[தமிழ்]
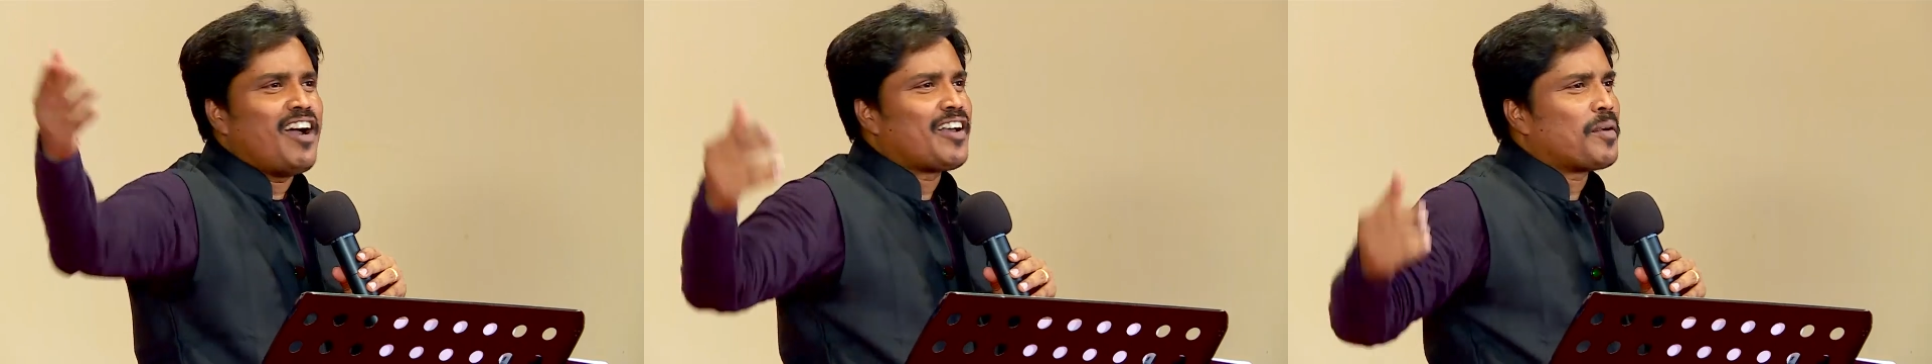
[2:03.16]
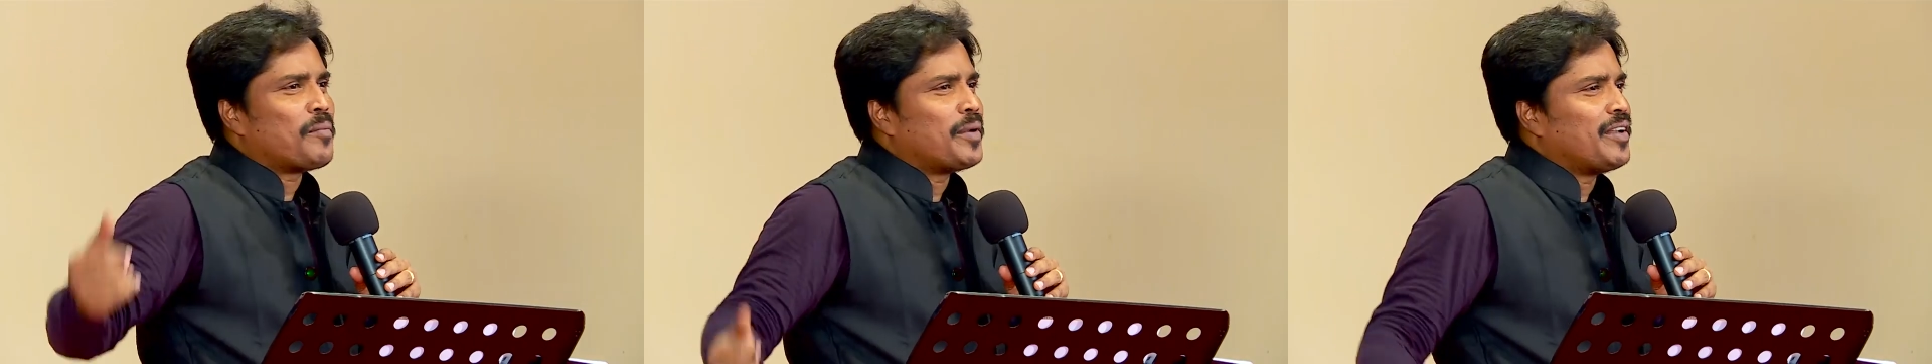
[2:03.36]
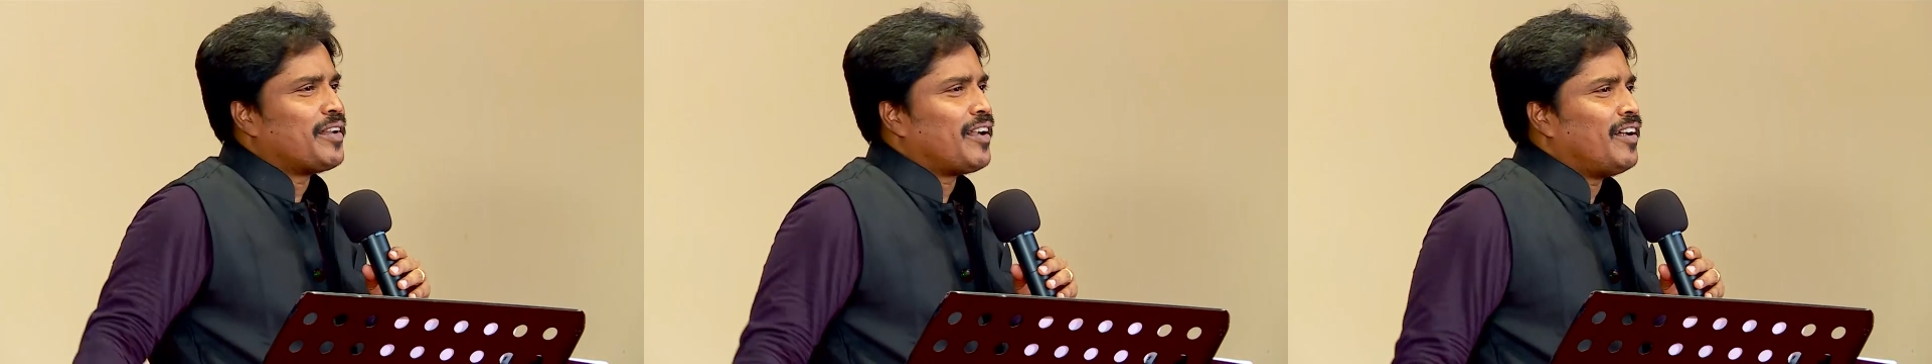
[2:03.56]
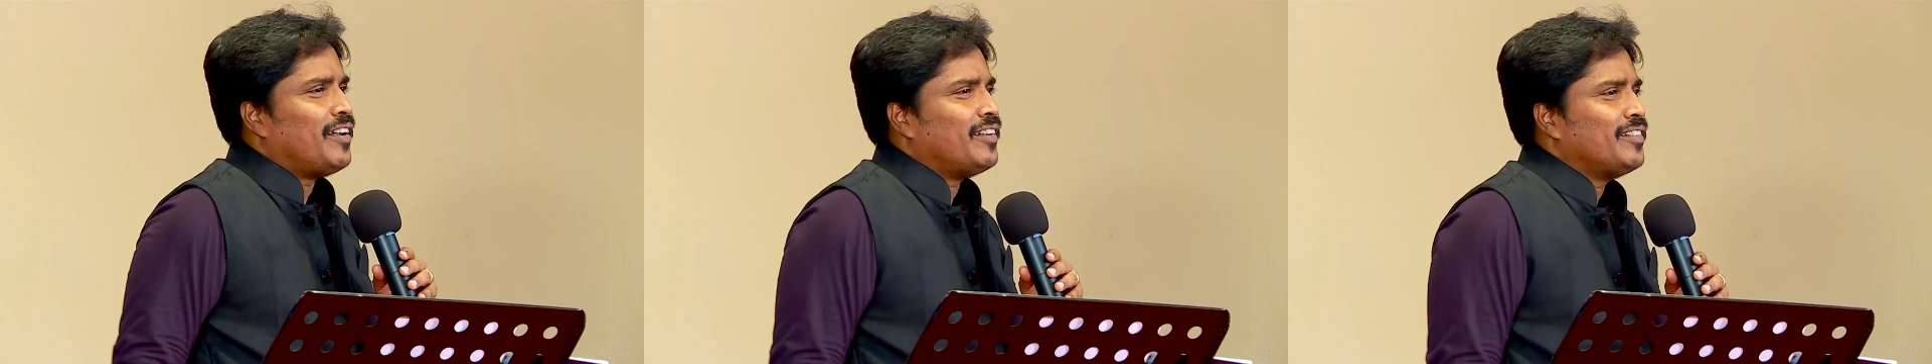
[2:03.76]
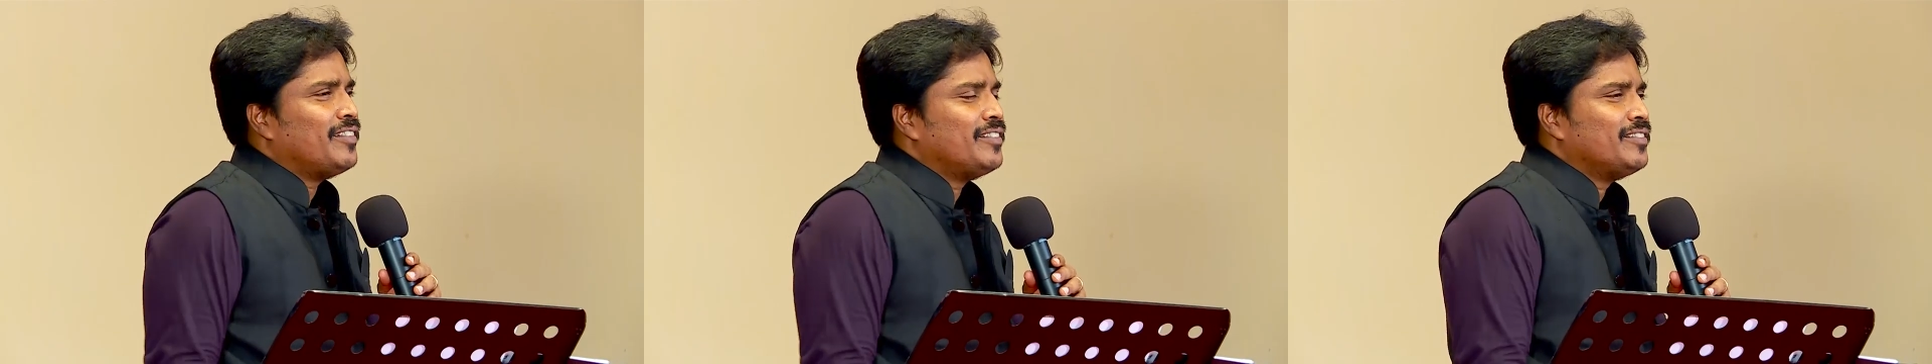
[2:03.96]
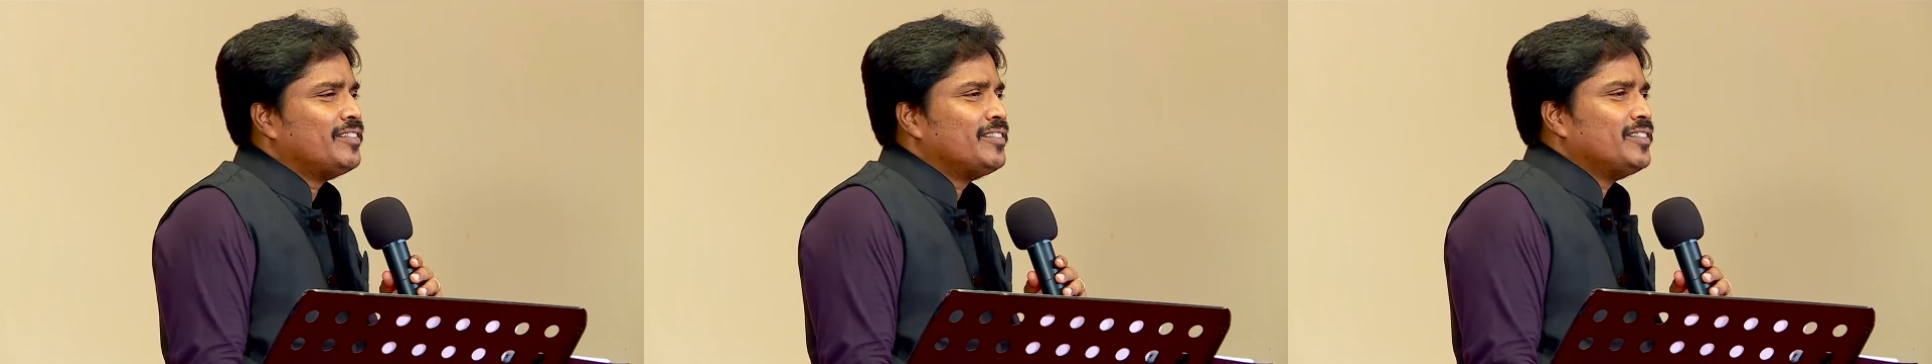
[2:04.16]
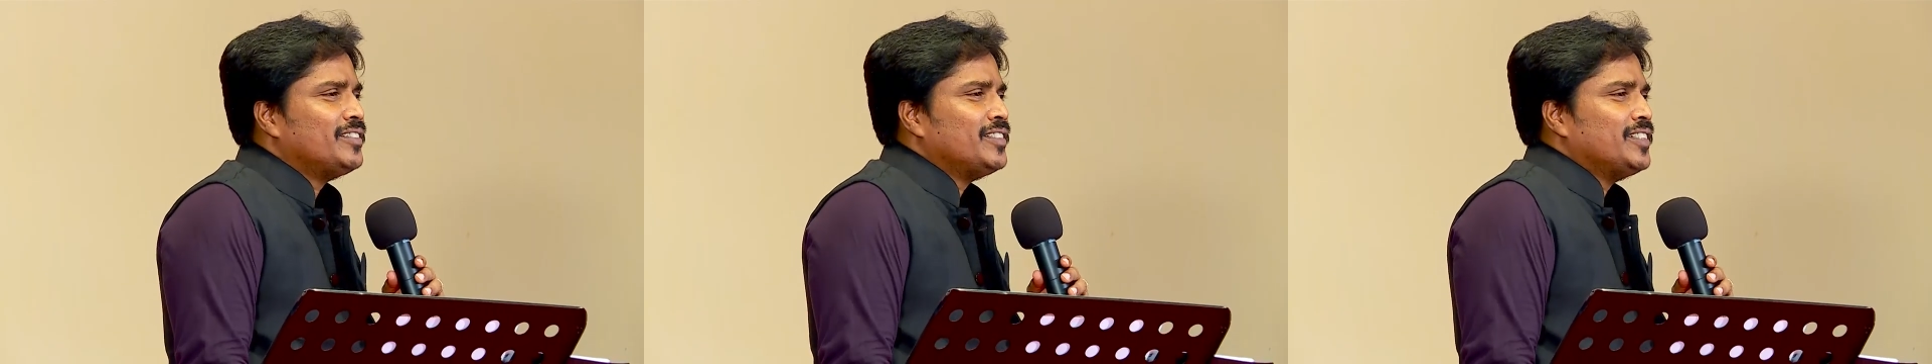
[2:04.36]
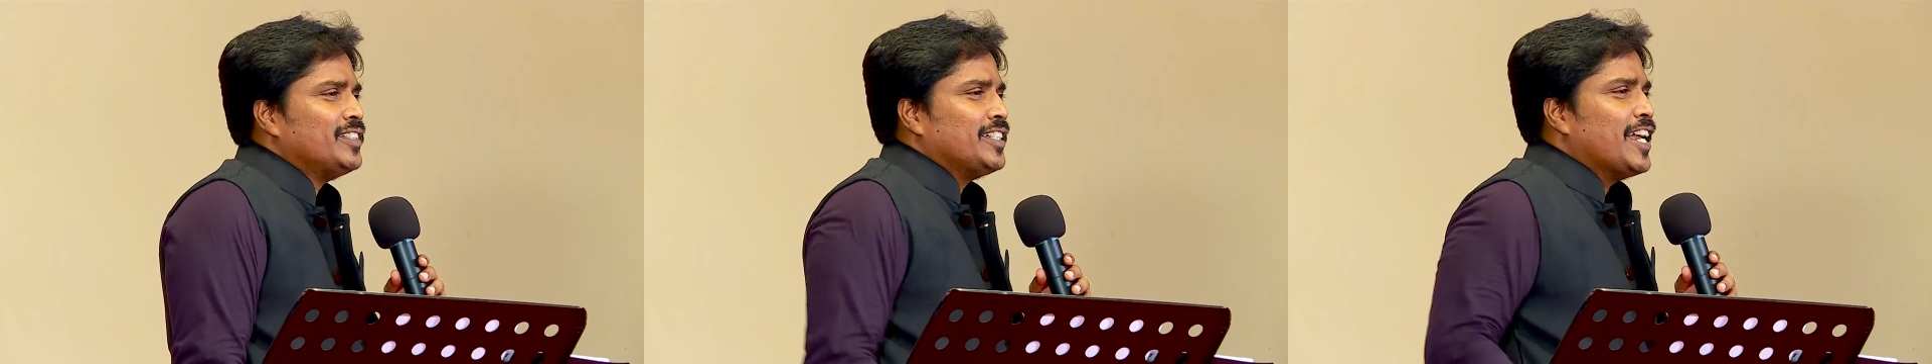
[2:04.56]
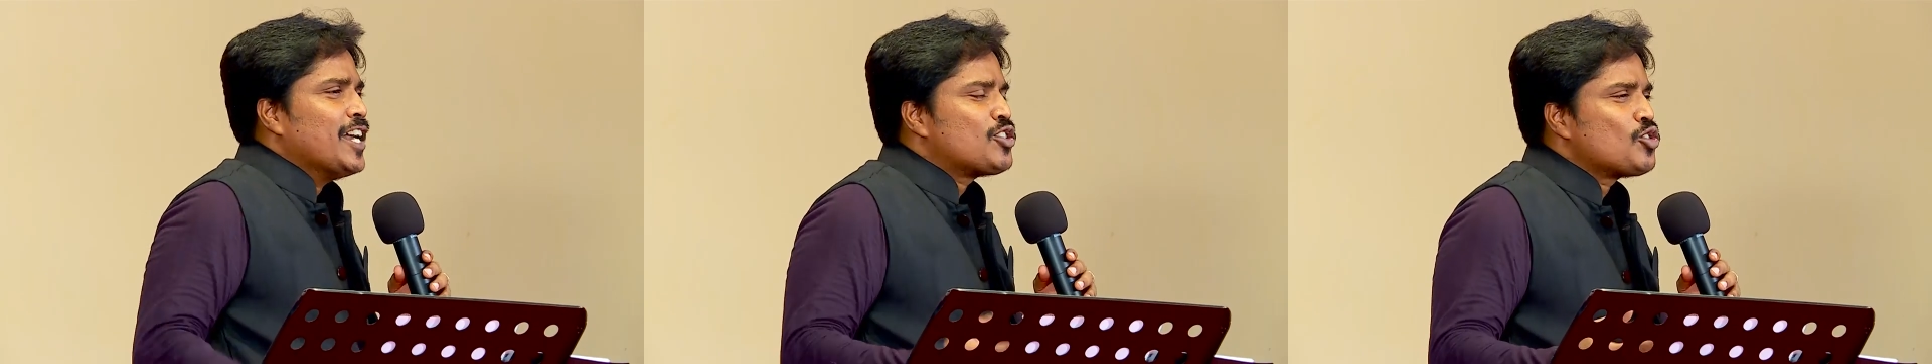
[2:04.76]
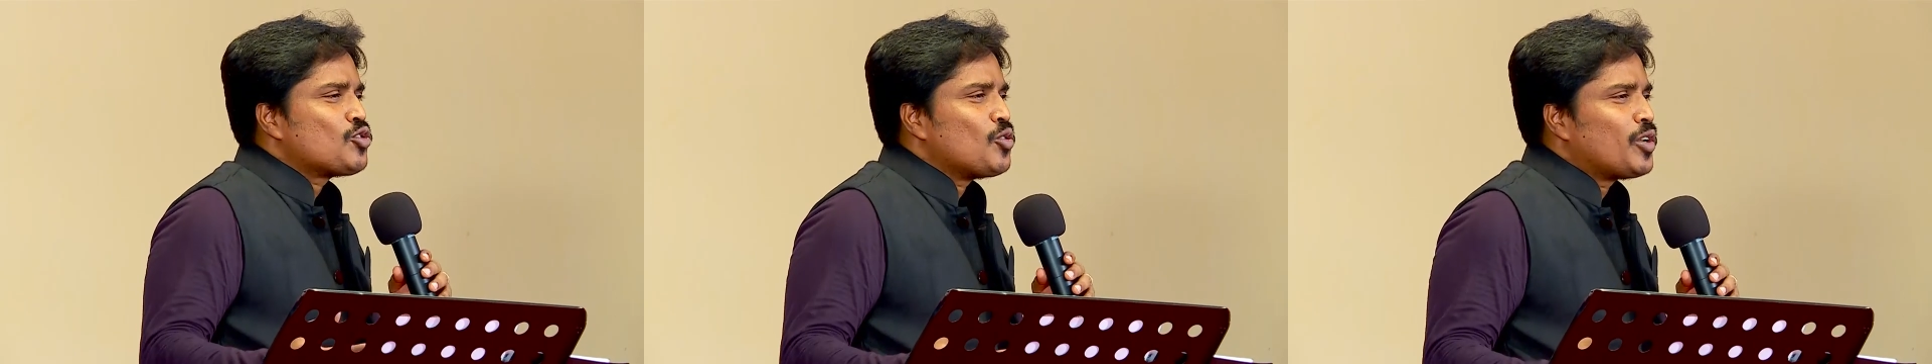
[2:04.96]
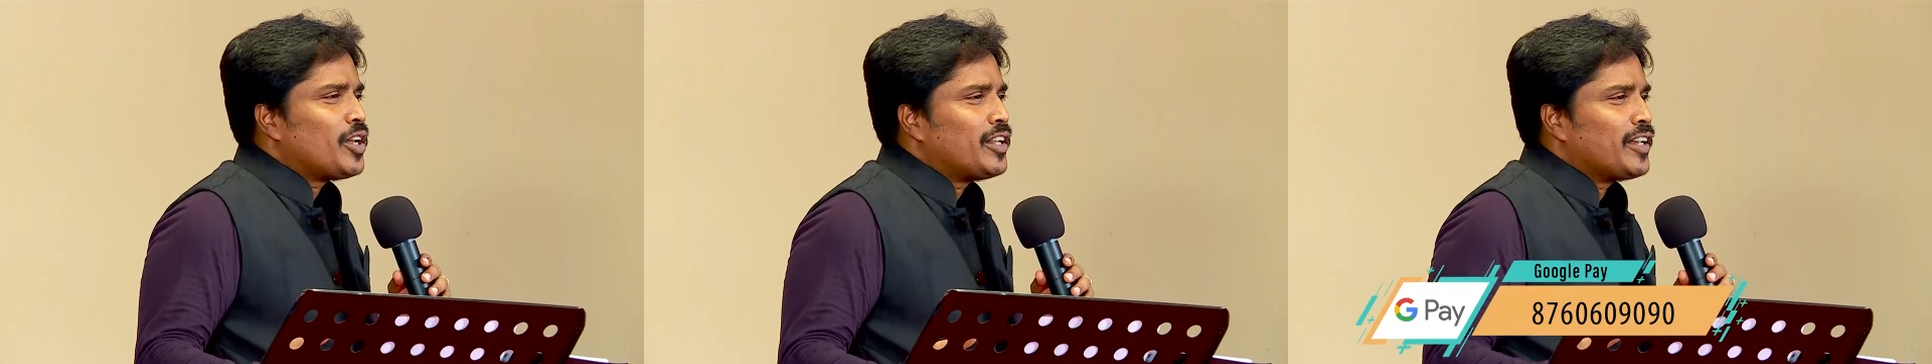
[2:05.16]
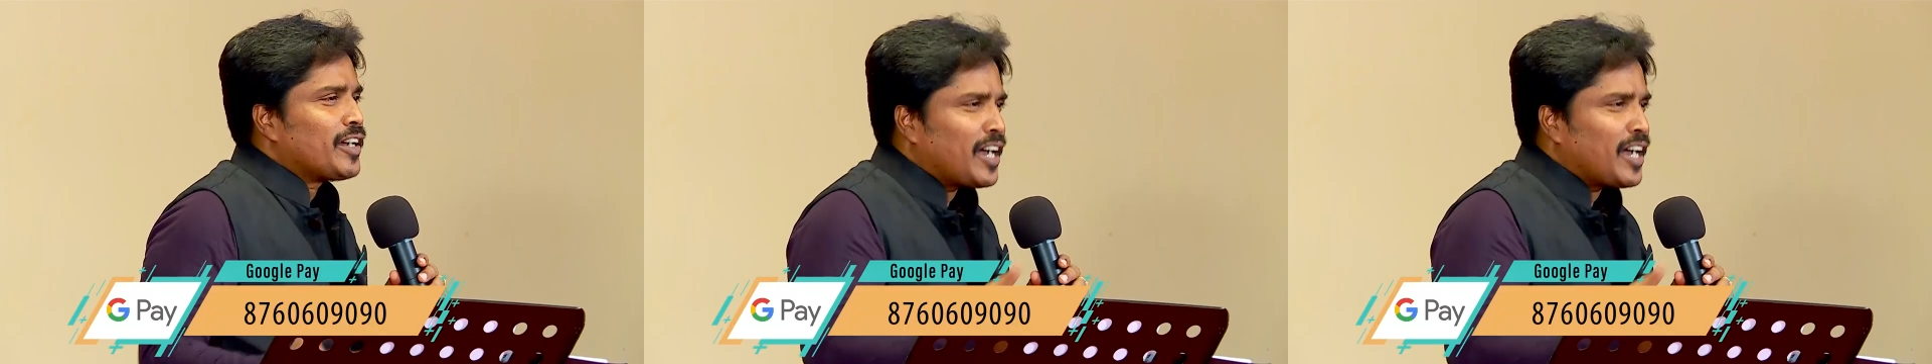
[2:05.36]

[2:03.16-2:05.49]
யார் அப்படின்றான் ஏசு சொல்கிறாரு